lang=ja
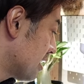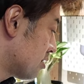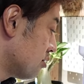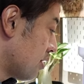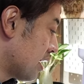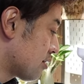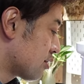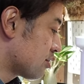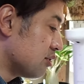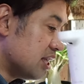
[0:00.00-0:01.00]
の
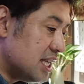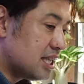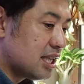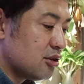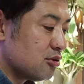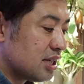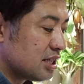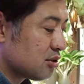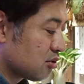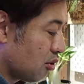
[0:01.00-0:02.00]
X2 っていう
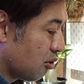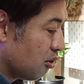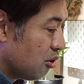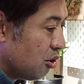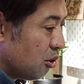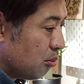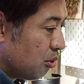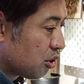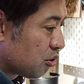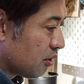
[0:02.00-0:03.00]
機種と、
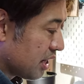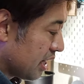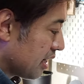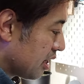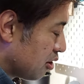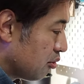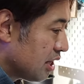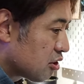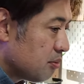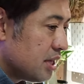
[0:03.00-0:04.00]
もう1個はね、
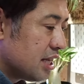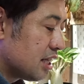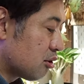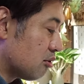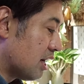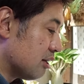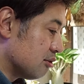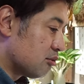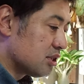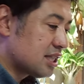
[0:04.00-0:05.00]
400ml 入
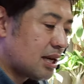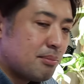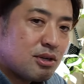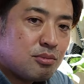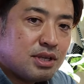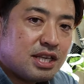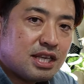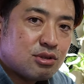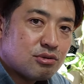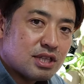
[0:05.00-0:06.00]
る、こっち
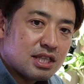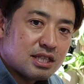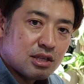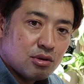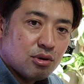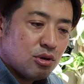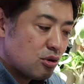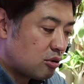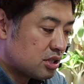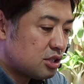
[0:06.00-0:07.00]
300ml なんですけど、
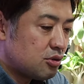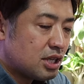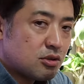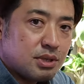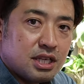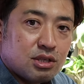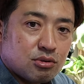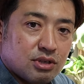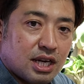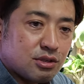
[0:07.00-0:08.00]
こっち
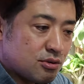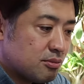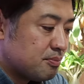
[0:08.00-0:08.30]
400ml 入る、